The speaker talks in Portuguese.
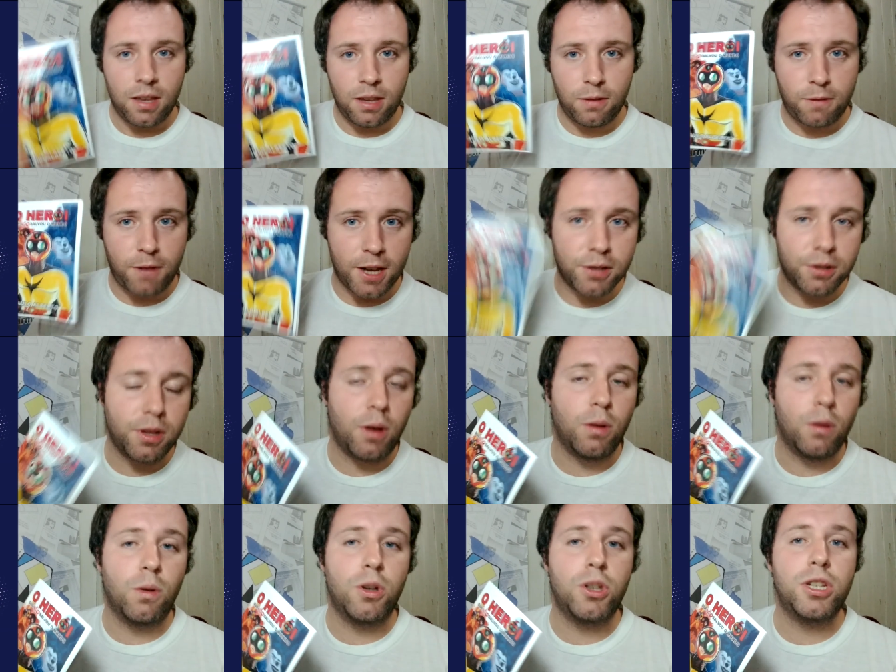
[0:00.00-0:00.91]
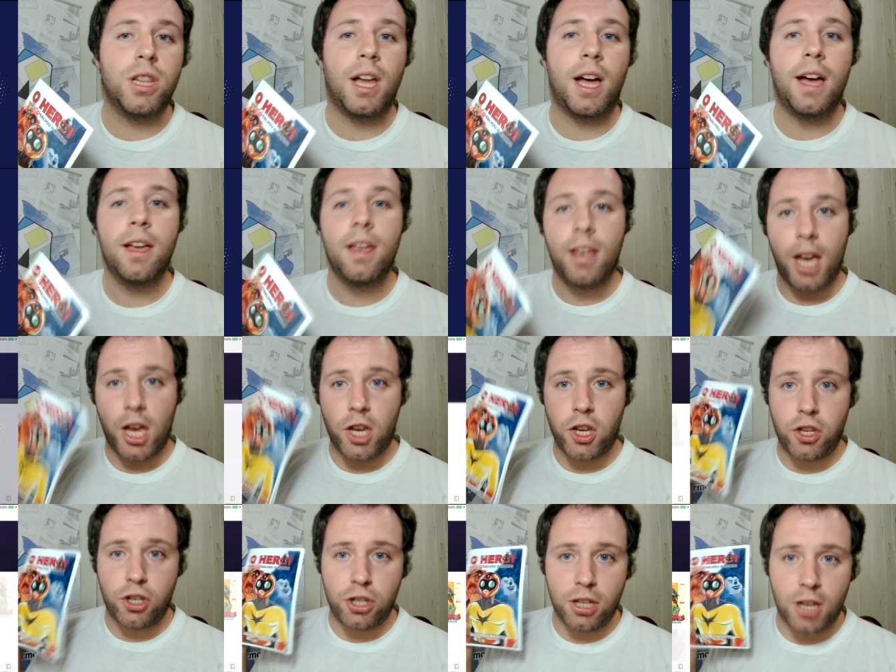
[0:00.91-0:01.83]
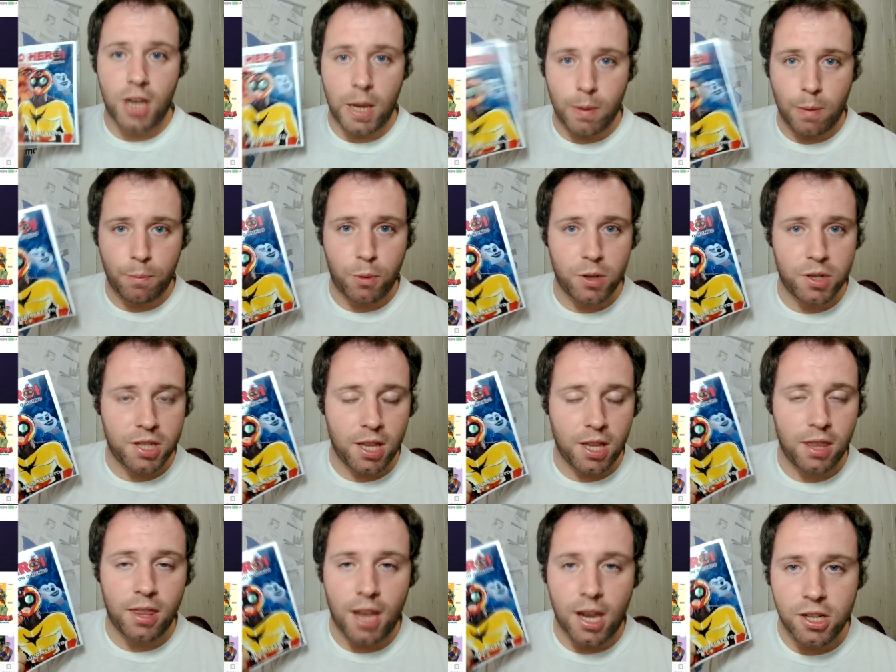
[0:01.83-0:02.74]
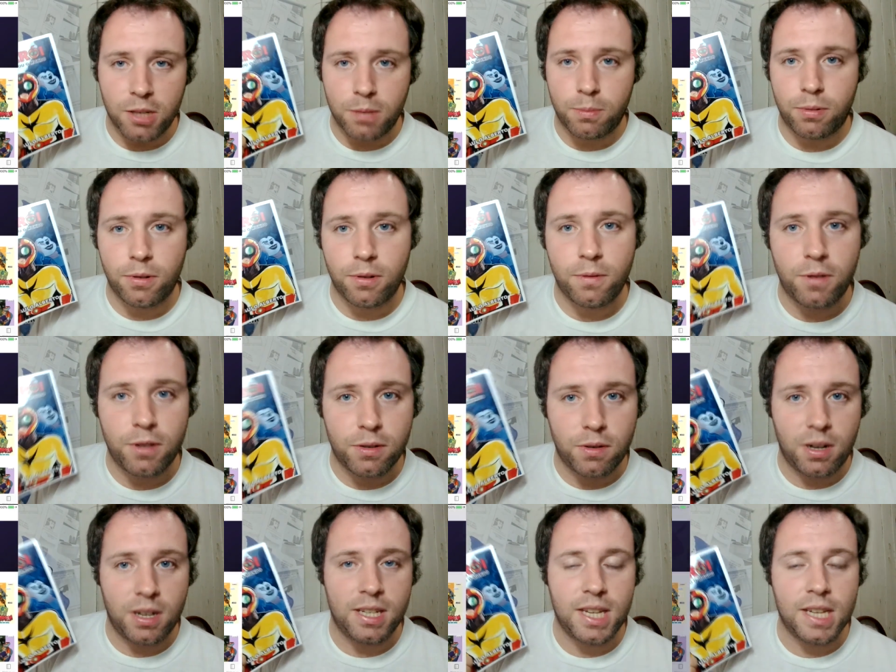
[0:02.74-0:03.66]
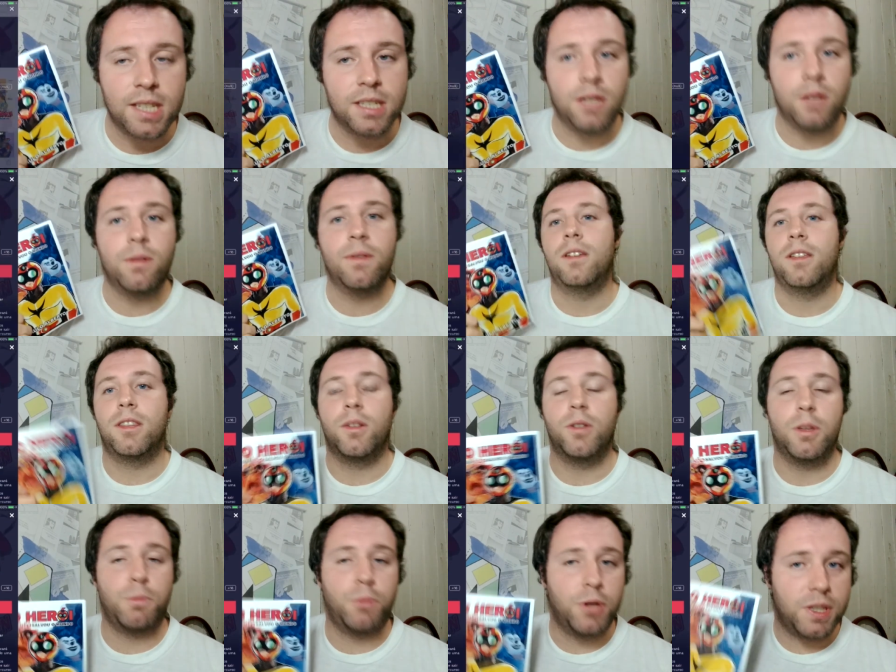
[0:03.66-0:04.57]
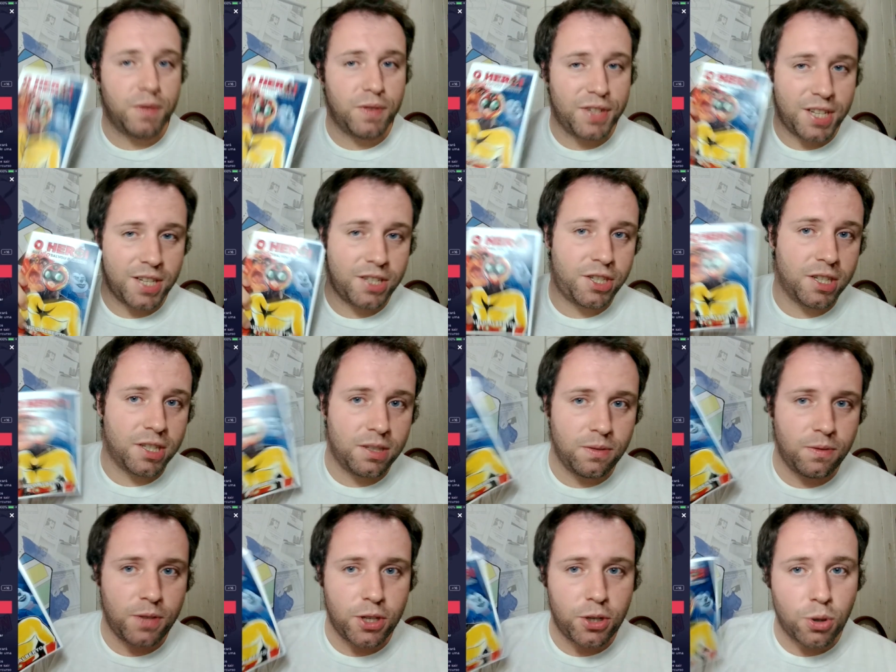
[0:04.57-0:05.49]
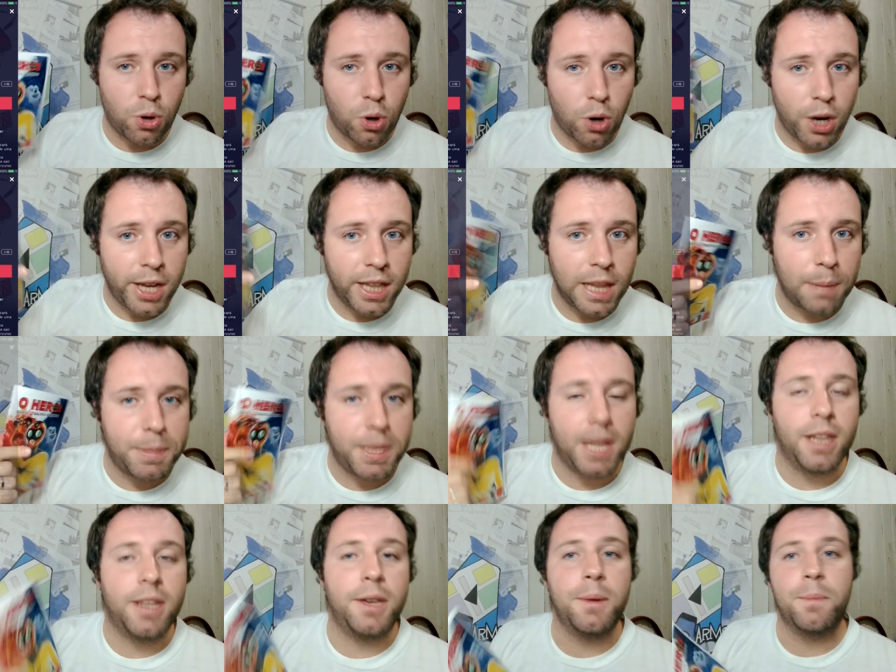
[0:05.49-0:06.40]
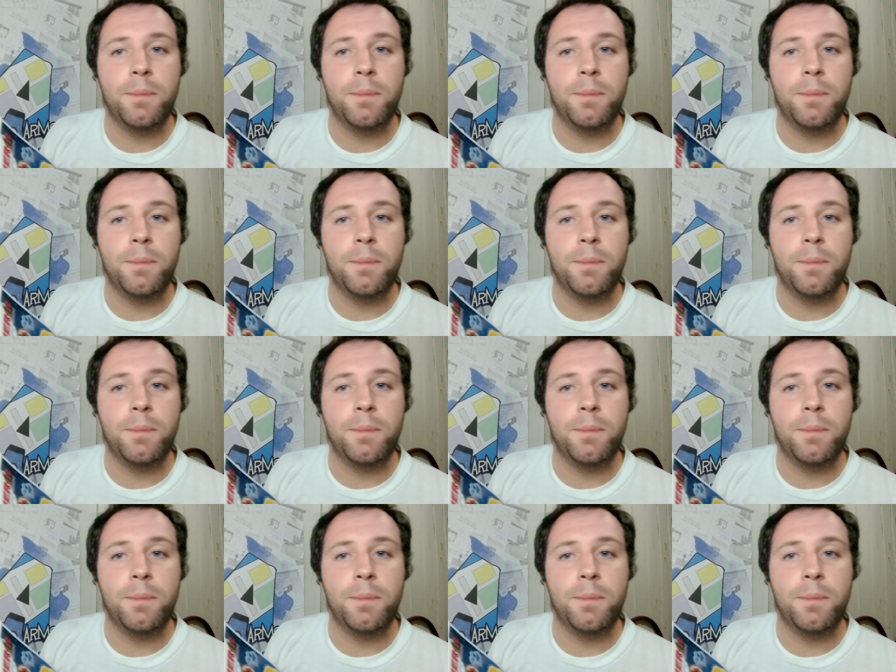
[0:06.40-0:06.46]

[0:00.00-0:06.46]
e faz o download lá, a gente ganha uma porcentagem por visualização. Então, depois que você assistir esse vídeo, corre lá para ler.